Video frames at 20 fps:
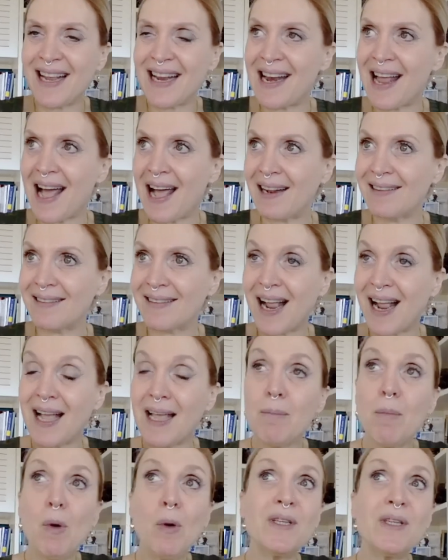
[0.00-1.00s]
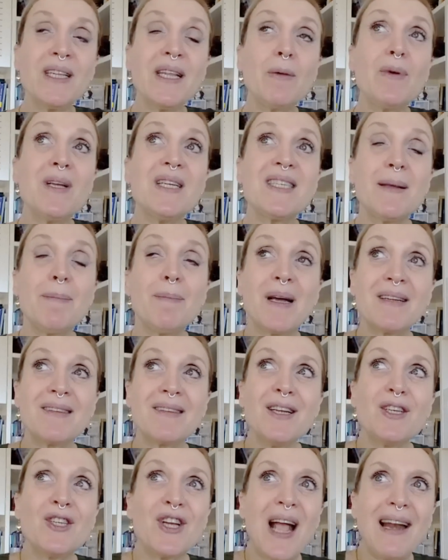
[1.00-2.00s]
e l'altra e molte di queste
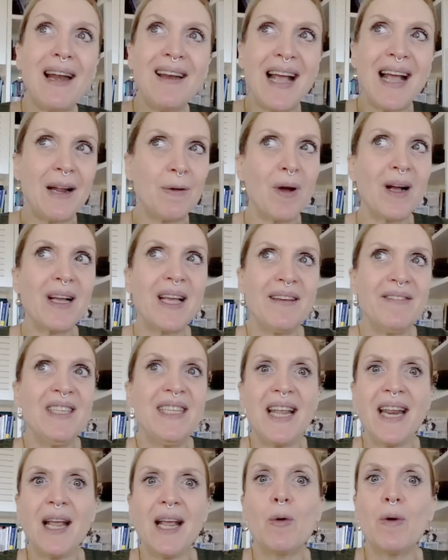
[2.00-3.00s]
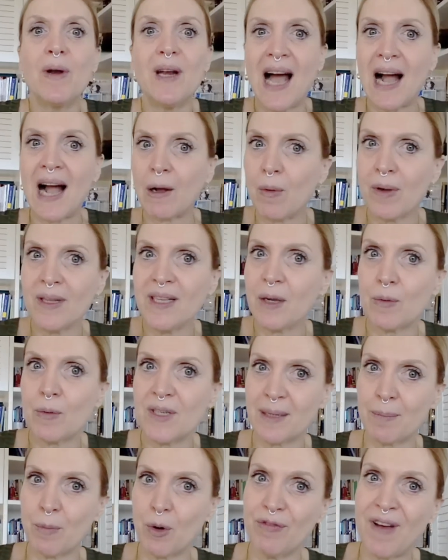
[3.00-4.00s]
particelle hanno a che vedere con l'acqua di cui
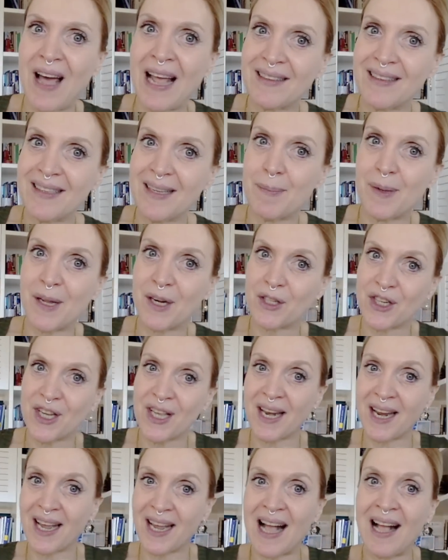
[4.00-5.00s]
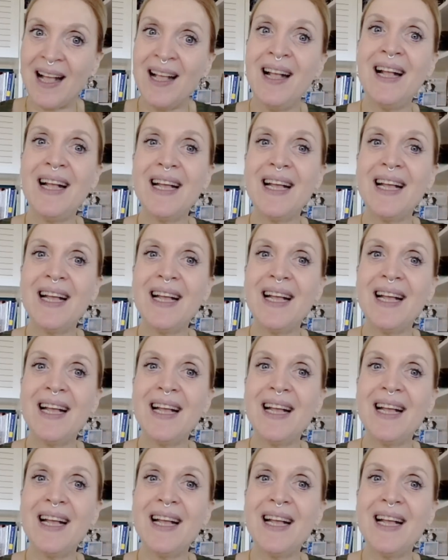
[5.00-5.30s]
siamo fatti per circa